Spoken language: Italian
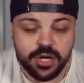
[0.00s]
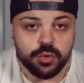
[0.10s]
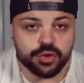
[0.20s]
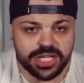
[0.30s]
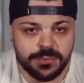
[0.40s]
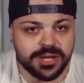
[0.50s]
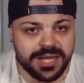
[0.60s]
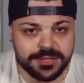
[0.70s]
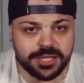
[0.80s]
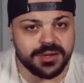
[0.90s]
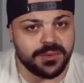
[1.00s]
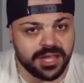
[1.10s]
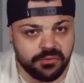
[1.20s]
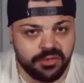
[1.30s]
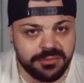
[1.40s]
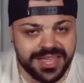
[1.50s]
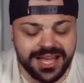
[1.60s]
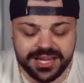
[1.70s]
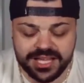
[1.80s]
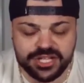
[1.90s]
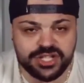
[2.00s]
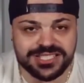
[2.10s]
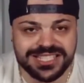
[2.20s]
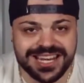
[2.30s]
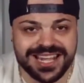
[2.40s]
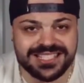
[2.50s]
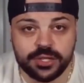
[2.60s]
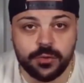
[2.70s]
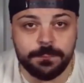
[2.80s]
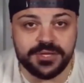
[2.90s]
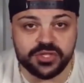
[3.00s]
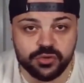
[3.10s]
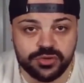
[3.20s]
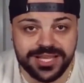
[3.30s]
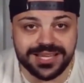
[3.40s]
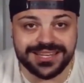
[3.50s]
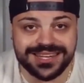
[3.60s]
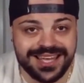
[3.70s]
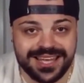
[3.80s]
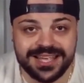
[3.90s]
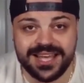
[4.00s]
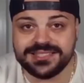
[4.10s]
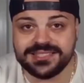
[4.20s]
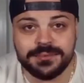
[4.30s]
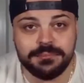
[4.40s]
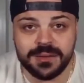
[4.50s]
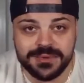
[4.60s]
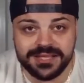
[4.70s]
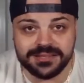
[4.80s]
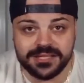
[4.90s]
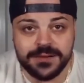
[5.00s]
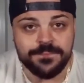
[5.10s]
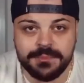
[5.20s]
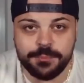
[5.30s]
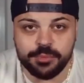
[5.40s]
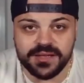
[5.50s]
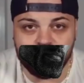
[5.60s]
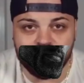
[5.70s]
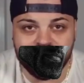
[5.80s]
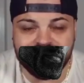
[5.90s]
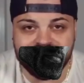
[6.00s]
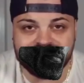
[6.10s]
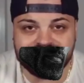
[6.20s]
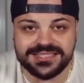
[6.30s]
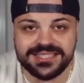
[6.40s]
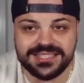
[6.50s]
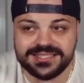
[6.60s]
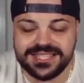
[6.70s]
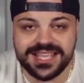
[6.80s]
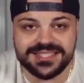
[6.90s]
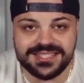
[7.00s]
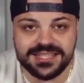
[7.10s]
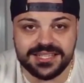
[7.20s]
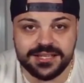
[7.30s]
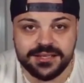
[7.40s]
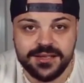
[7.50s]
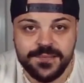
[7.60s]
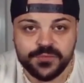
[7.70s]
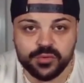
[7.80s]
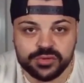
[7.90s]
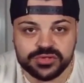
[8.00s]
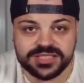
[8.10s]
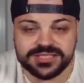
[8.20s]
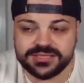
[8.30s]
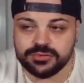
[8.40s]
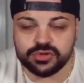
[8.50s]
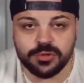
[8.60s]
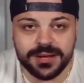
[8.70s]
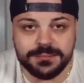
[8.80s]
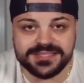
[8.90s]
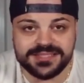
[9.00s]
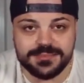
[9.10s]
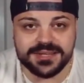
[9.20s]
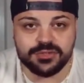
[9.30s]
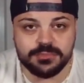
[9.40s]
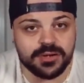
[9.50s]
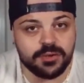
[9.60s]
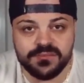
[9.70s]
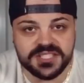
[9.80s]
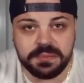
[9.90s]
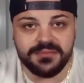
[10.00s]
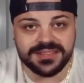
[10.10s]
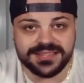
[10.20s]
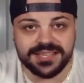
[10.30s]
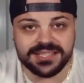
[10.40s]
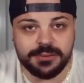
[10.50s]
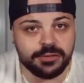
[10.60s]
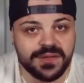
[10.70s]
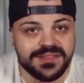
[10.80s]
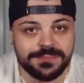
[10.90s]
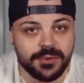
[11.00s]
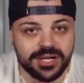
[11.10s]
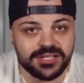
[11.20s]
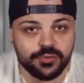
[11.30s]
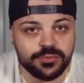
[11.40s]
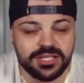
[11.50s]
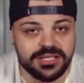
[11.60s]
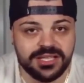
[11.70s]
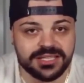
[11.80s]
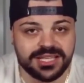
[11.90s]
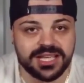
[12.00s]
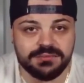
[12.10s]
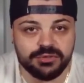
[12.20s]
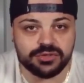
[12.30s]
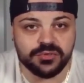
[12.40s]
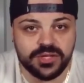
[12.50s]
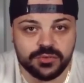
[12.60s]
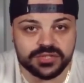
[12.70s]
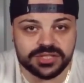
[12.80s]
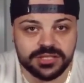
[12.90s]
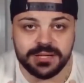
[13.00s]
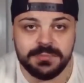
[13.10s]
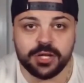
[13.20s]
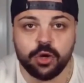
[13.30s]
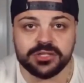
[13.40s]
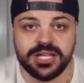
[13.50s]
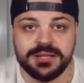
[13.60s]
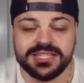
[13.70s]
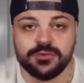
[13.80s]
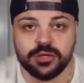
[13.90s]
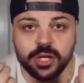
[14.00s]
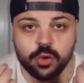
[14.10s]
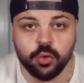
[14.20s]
usciamo anche per trovare qualche familiare e ci sta ragazzi, non bisogna creare assemblamenti, ma pure voi che create sti, sti casini tutto sto, sto marmasso persone, ma non vi spaventate, ma non avete paura di, di, di attaccarvi questo virus? Ma il cocktail mettetelo nel c***o